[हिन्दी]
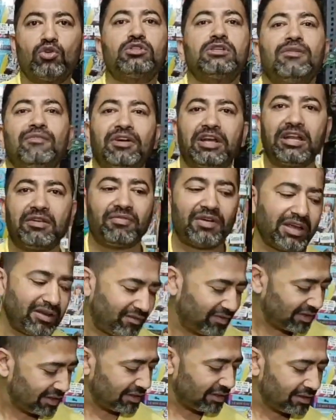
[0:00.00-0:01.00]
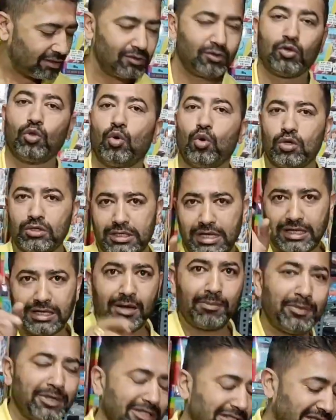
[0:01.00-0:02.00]
फोर सेवेंटी फाइव दो हजार
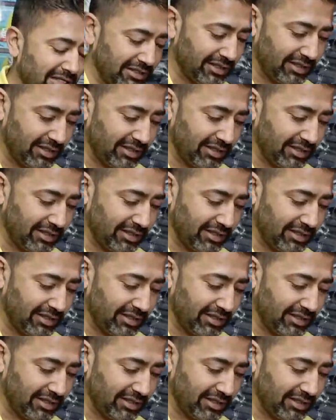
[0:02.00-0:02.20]
का पीस